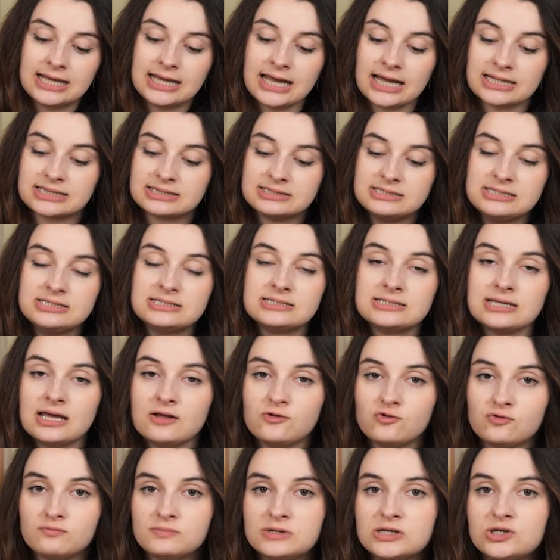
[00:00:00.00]
La carte 10
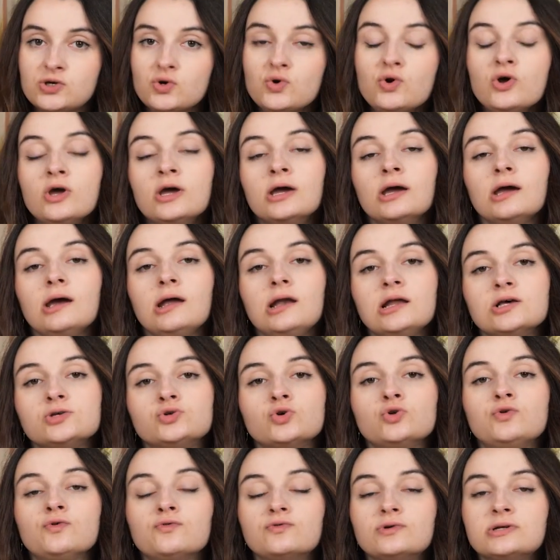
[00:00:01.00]
est au milieu et
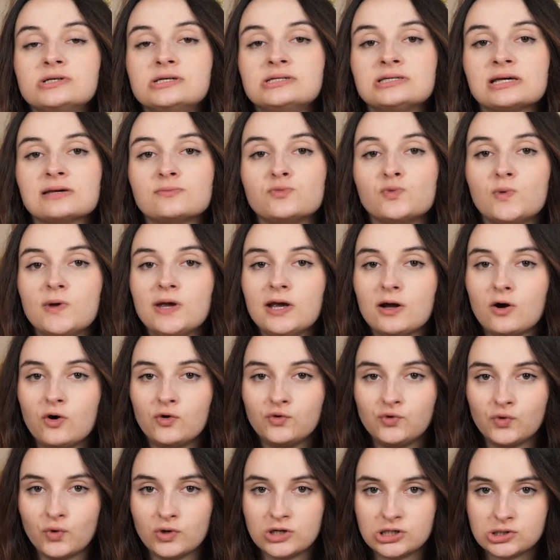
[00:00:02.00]
les autres vous les distribuez
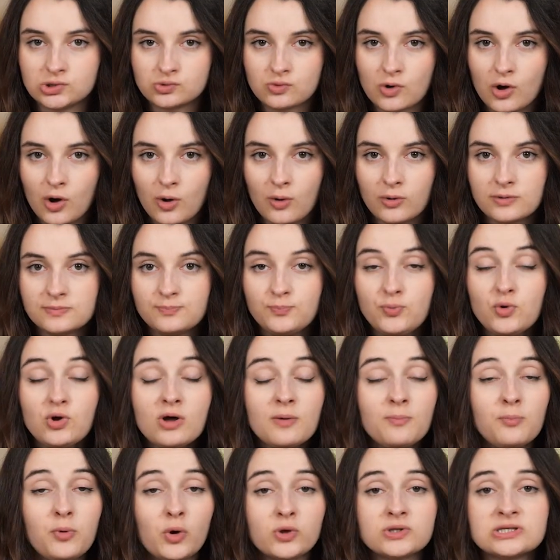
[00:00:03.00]
entre les joueurs. Peu
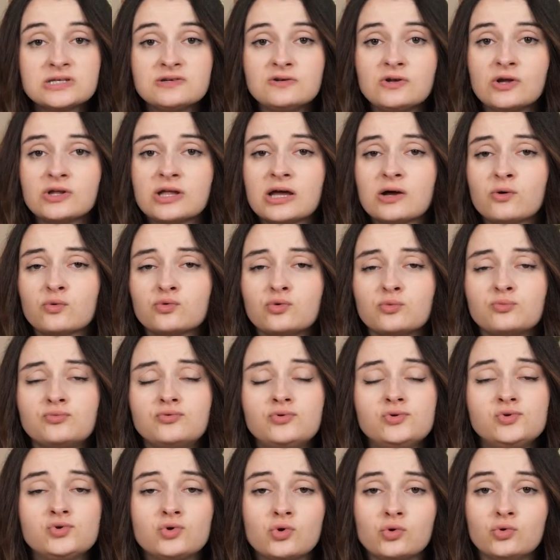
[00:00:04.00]
importe s'il y en a qui en ont
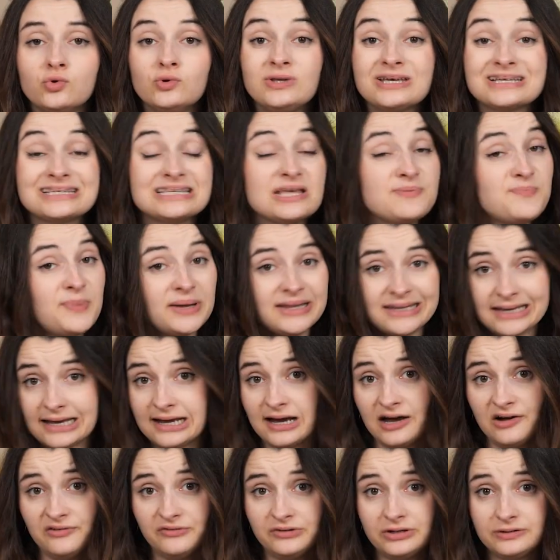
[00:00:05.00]
plus que d'autres, c'est pas
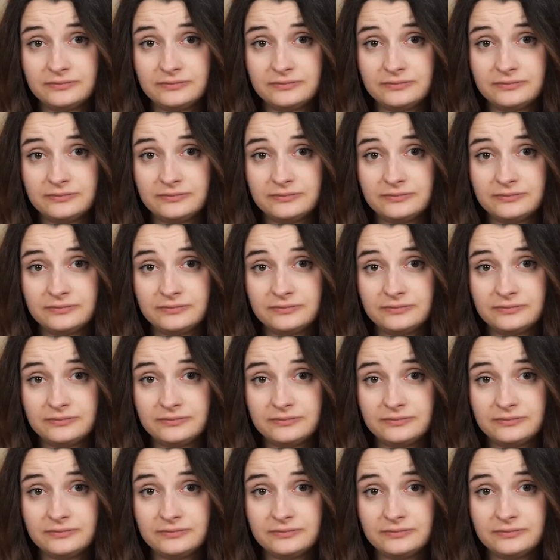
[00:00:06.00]
très grave.